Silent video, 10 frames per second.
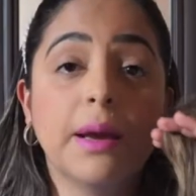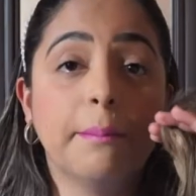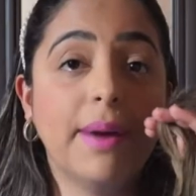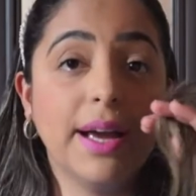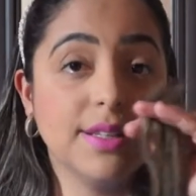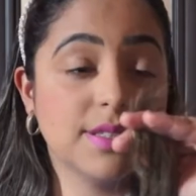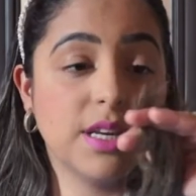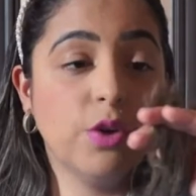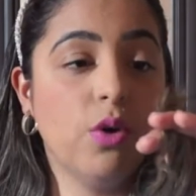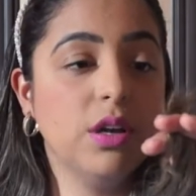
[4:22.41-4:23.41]
mas
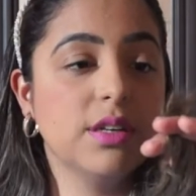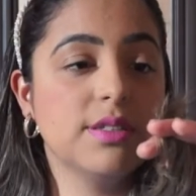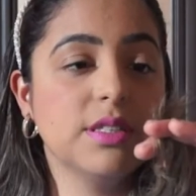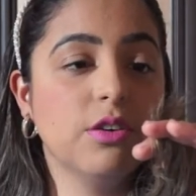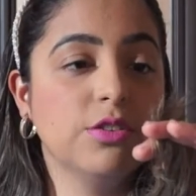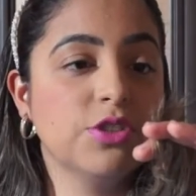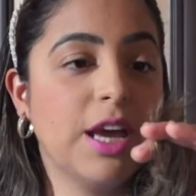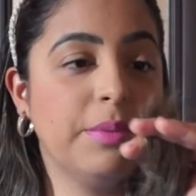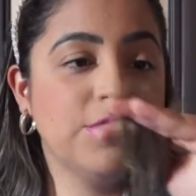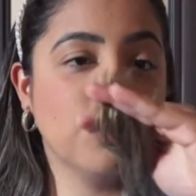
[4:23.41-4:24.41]
eu olho assim,
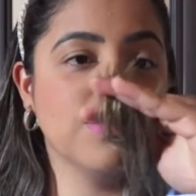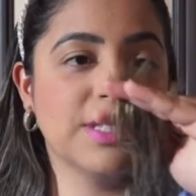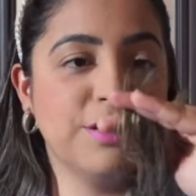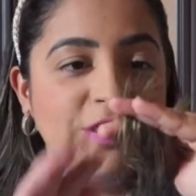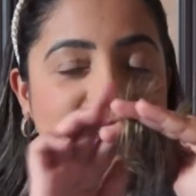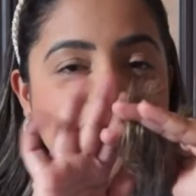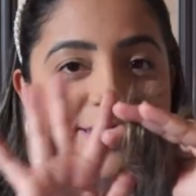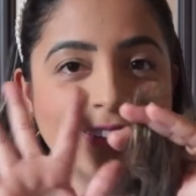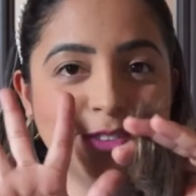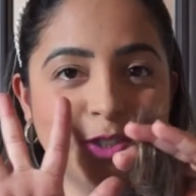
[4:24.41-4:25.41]
antigamente eu conseguia ver aquele
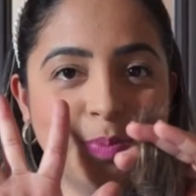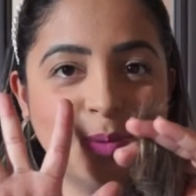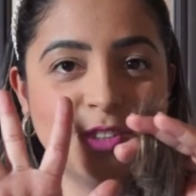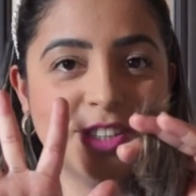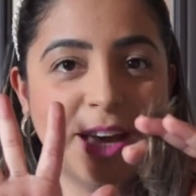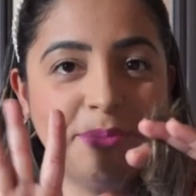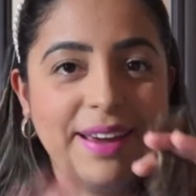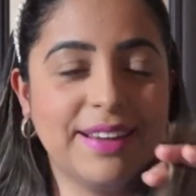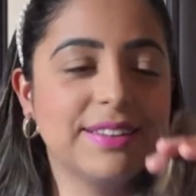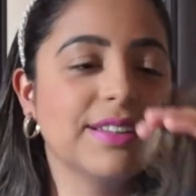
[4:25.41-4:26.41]
tanto de pontinha
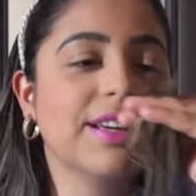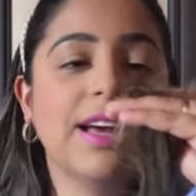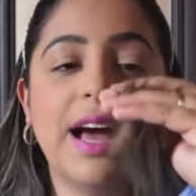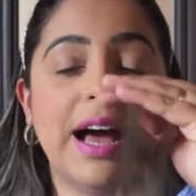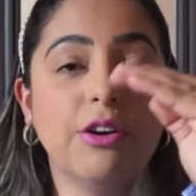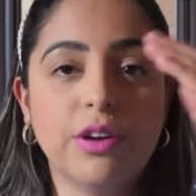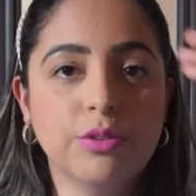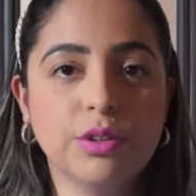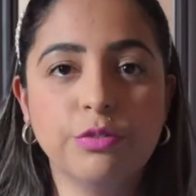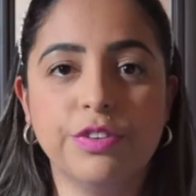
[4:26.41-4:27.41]
aberta, agora
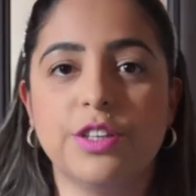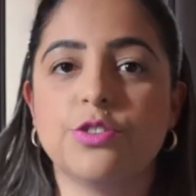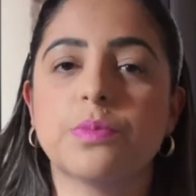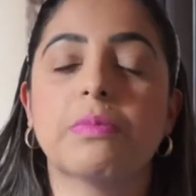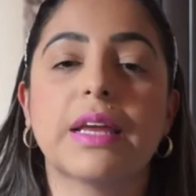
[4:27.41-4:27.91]
eu não vejo.